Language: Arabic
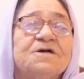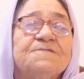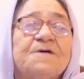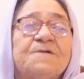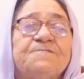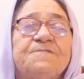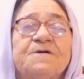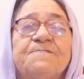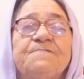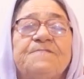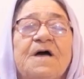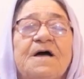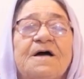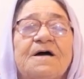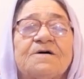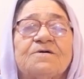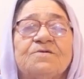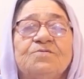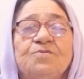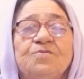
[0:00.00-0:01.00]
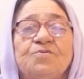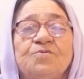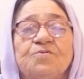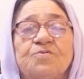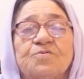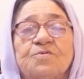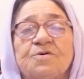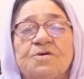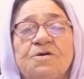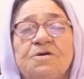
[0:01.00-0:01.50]
كباب قباخ
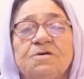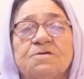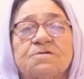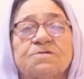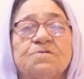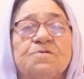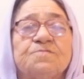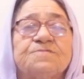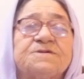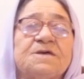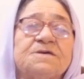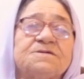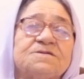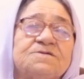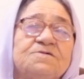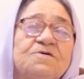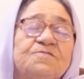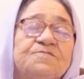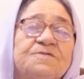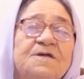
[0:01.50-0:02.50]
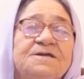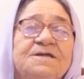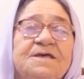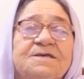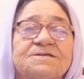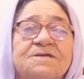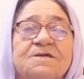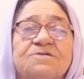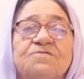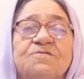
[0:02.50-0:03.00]
وكنصوم ساس يومنا
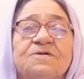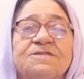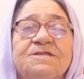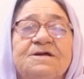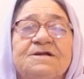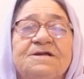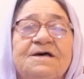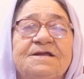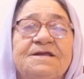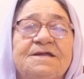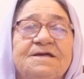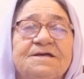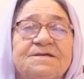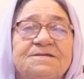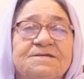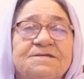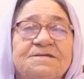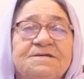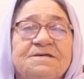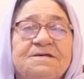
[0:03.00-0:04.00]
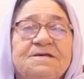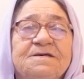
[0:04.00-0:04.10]
ناس كتودي لناس